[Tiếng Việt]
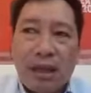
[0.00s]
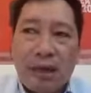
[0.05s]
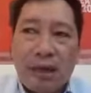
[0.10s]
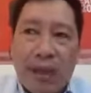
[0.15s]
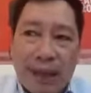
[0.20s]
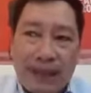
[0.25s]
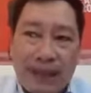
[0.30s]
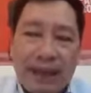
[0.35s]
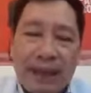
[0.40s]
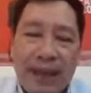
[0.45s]

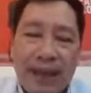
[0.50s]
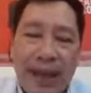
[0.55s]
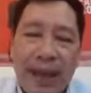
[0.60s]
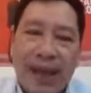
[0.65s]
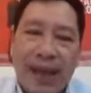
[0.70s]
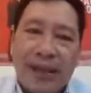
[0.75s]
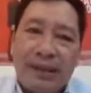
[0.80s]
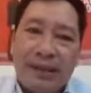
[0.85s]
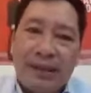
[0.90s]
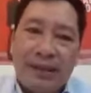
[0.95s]
khoảng chừng
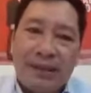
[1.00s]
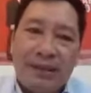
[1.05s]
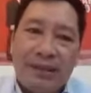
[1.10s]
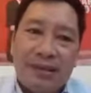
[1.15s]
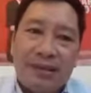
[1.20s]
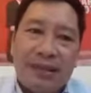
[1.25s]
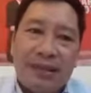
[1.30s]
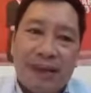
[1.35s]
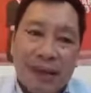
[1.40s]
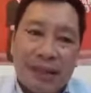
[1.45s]
2
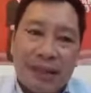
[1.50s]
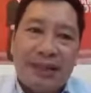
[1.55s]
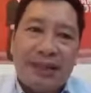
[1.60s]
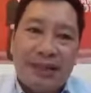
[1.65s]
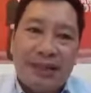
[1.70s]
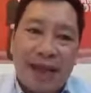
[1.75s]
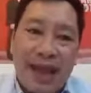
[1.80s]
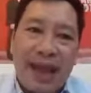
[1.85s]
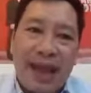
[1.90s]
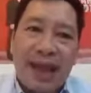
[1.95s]
khoảng
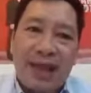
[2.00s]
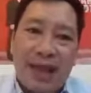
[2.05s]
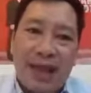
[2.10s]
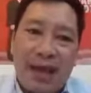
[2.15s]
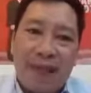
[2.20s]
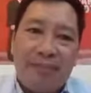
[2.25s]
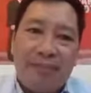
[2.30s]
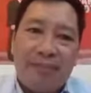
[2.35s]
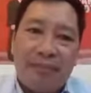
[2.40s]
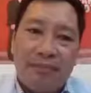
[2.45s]
chừng 2
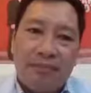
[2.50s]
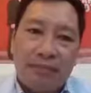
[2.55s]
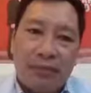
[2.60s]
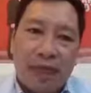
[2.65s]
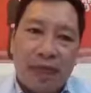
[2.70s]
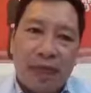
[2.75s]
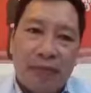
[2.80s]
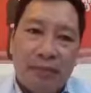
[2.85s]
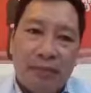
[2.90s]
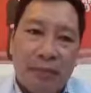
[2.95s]
lớp
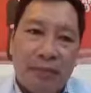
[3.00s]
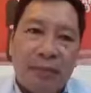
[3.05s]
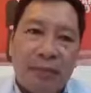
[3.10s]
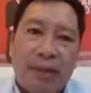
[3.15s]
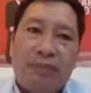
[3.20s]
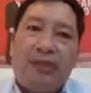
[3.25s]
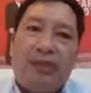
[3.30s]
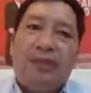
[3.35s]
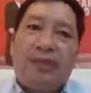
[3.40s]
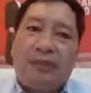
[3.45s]
tới 4
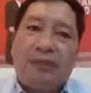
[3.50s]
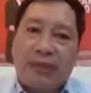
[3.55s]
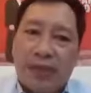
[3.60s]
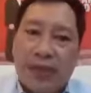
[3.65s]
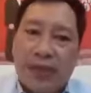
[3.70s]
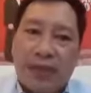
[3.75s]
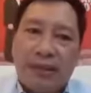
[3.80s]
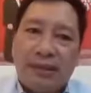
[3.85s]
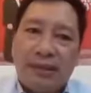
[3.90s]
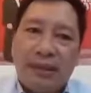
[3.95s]
lớp tế bào
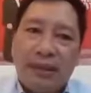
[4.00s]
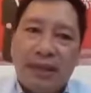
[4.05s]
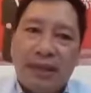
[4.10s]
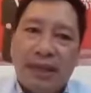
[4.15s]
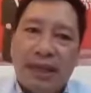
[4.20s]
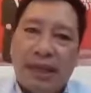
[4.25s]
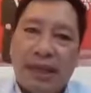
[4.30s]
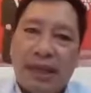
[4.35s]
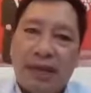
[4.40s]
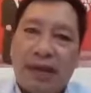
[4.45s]
chết
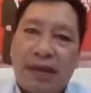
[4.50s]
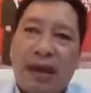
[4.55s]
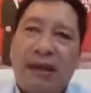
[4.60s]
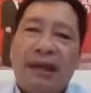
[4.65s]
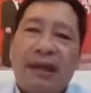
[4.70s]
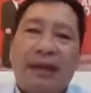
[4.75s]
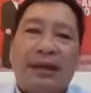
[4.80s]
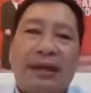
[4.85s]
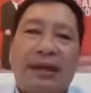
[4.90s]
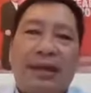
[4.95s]
à,
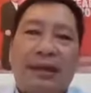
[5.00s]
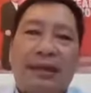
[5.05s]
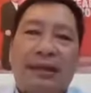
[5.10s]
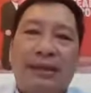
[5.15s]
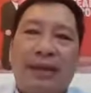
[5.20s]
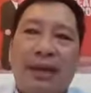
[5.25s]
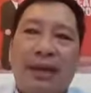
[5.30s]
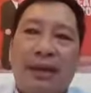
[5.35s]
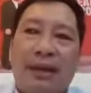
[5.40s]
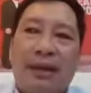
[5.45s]
đó là
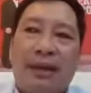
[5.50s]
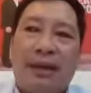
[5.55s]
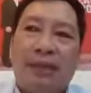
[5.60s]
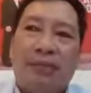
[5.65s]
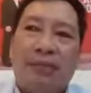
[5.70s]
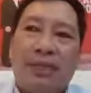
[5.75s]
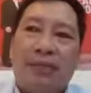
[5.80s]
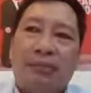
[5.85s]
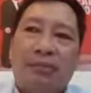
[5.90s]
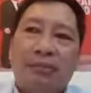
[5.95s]
những cái
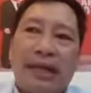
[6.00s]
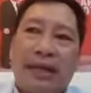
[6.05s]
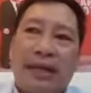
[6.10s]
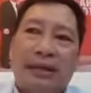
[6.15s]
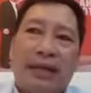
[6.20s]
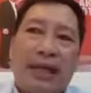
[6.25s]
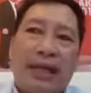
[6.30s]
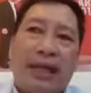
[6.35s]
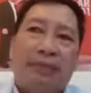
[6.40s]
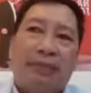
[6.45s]
đợt mà chúng ta
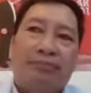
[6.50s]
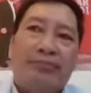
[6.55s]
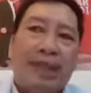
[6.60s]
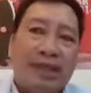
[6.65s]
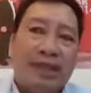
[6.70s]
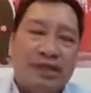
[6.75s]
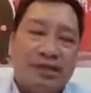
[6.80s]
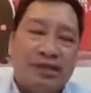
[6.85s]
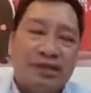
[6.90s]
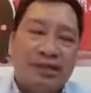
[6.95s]
có thể làm
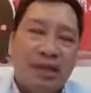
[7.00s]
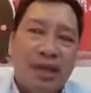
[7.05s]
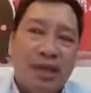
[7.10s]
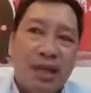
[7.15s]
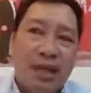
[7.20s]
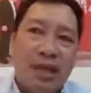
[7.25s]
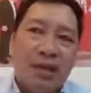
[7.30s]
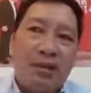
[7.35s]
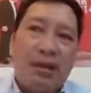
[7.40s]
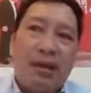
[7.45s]
tăng cường
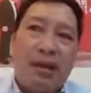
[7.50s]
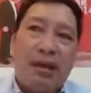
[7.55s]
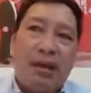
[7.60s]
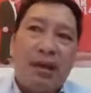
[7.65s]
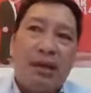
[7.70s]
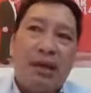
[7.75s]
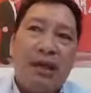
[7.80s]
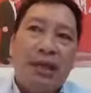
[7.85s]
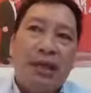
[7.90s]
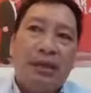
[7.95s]
do
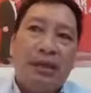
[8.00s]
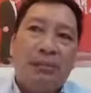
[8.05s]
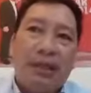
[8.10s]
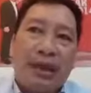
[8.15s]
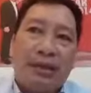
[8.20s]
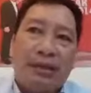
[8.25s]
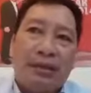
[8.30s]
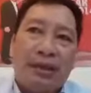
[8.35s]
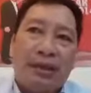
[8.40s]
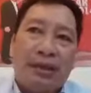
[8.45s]
đó khi
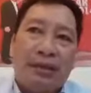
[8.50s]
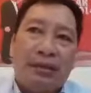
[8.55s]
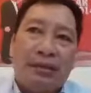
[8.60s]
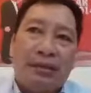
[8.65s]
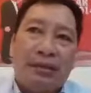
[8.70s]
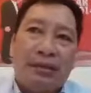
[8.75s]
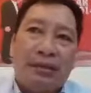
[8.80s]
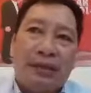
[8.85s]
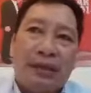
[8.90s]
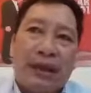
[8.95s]
mà nhựa
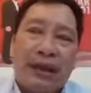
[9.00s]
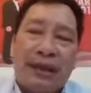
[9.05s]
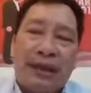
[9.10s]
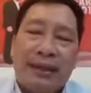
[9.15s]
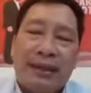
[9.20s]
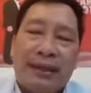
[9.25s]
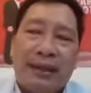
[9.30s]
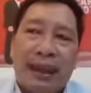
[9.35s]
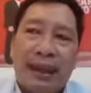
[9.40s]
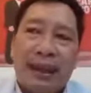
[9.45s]
cái
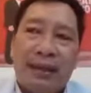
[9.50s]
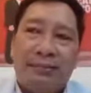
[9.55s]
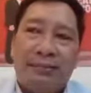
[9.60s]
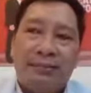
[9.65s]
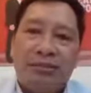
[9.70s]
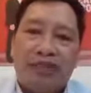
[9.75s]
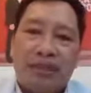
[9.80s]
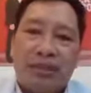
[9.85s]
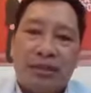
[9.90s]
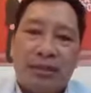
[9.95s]

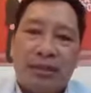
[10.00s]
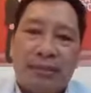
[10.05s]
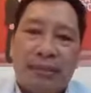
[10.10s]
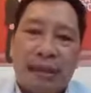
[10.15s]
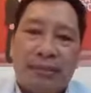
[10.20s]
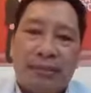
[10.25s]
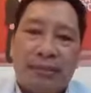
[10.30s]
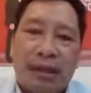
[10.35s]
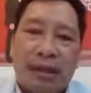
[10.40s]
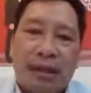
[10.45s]
kem sữa rửa
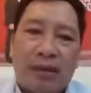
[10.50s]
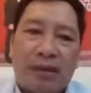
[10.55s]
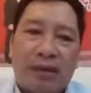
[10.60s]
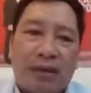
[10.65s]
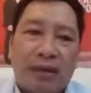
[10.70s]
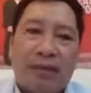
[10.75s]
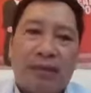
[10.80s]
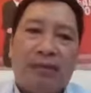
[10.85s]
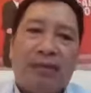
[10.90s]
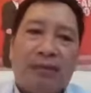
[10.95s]
mặt mà có
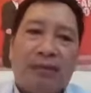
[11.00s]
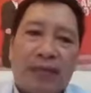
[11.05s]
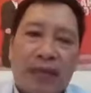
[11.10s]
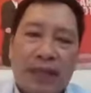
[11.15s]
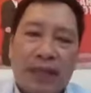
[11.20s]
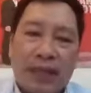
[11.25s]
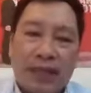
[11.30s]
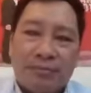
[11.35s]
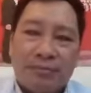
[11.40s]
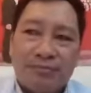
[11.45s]
tẩy tế bào
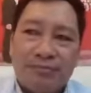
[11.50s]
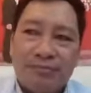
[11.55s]
chết á